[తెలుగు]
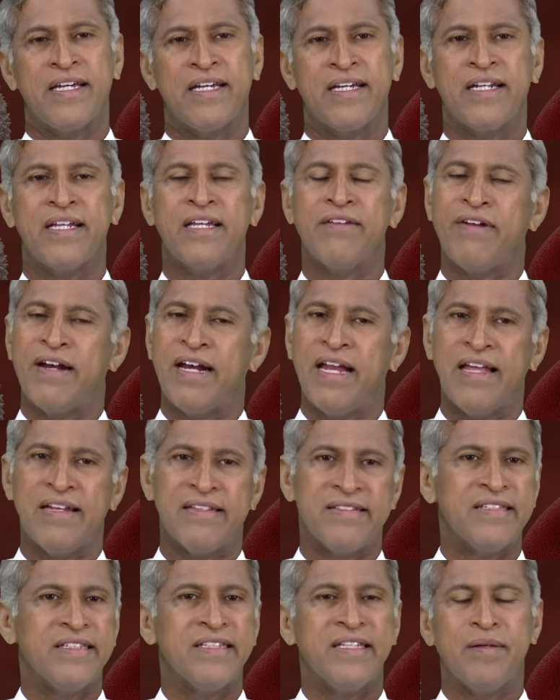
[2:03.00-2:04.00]
దగ్గరికి
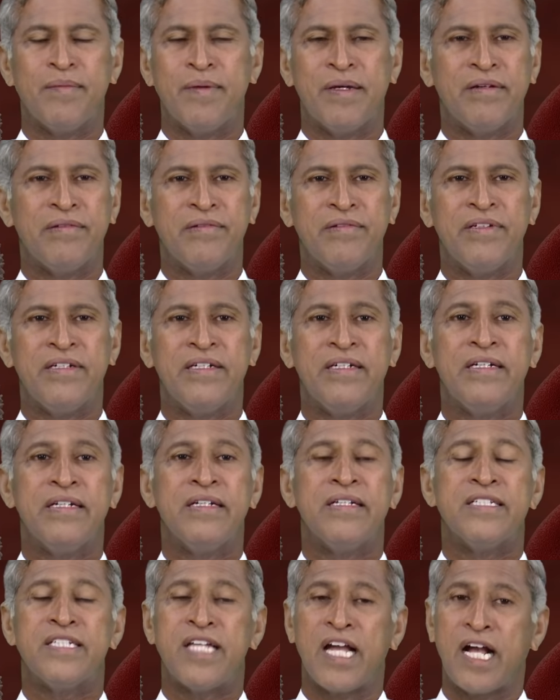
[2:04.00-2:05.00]
వెళ్ళాల్సిందే మనం
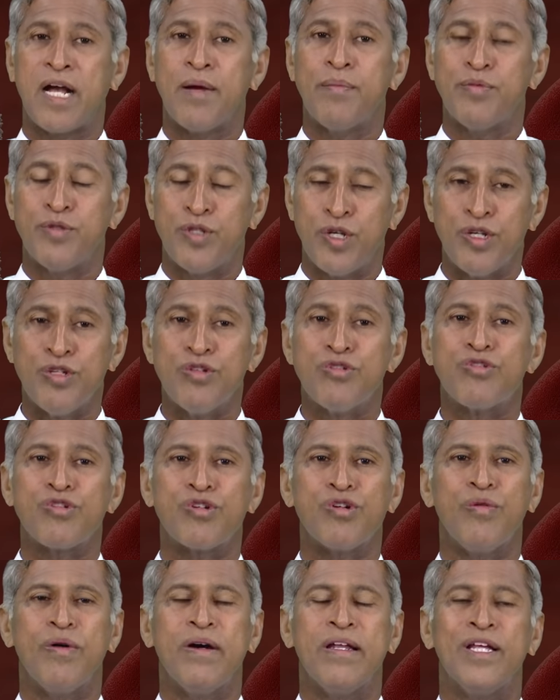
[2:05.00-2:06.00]
చెకప్
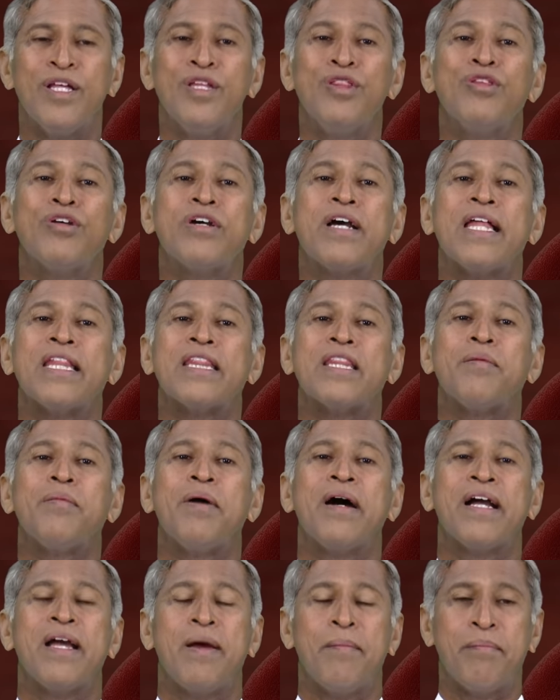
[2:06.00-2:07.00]
చేయించుకోవాలి ఎందుకు అంత
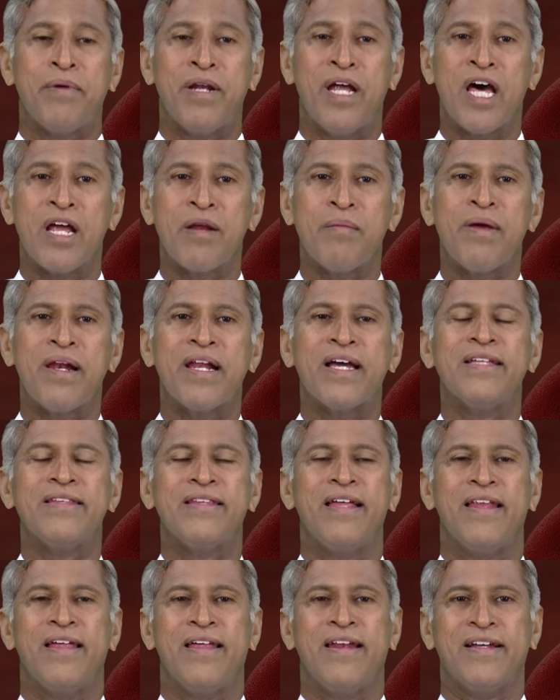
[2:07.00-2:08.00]
బాగా నార్మల్గా
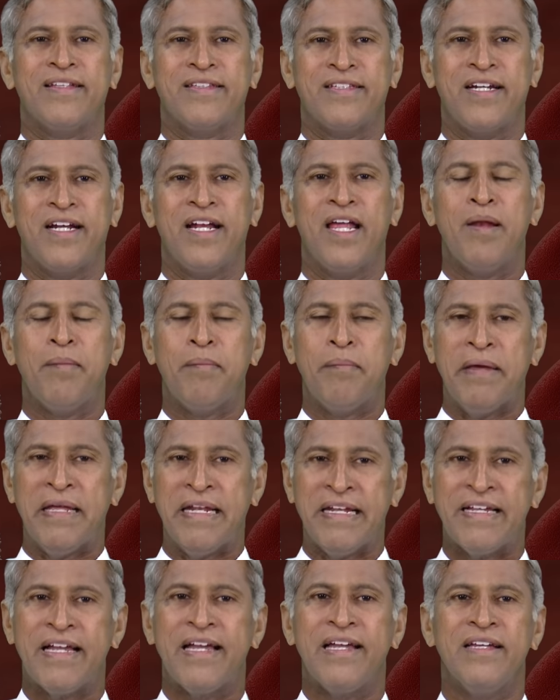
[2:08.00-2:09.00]
తెల్ల రక్త కణాలు
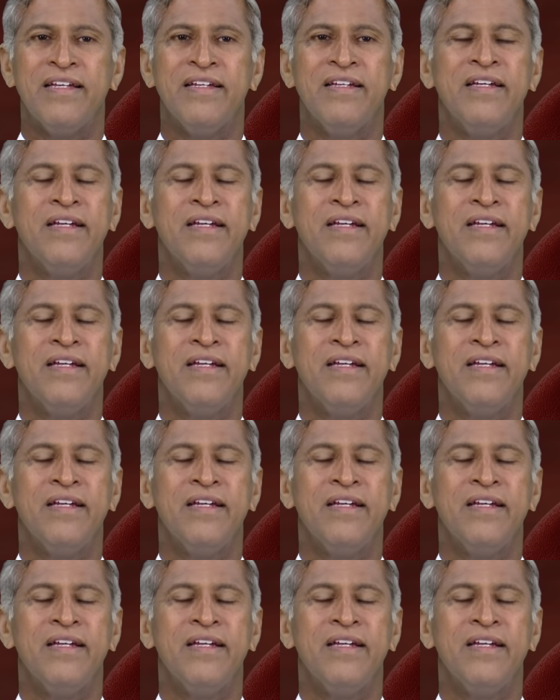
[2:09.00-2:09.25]
పెరిగాయి